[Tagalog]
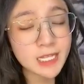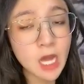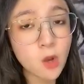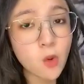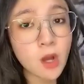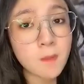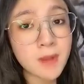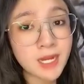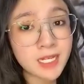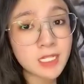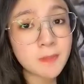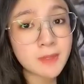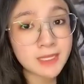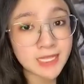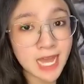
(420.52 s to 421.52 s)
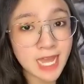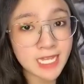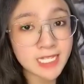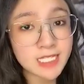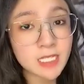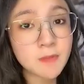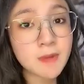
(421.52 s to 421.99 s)
daw ang mga namatay
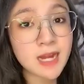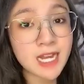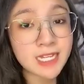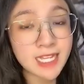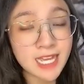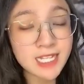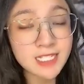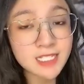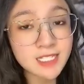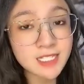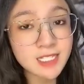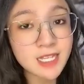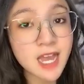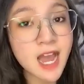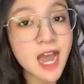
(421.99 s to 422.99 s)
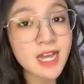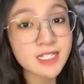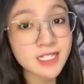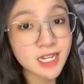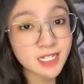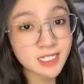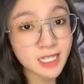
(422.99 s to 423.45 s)
sa mga guests at
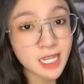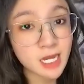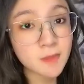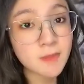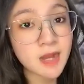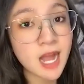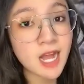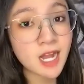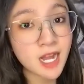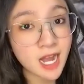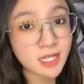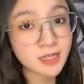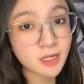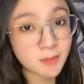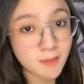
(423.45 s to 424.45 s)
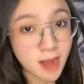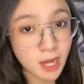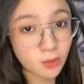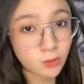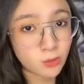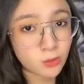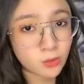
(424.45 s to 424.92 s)
sa kanilang mga
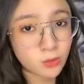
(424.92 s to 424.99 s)
katrabaho.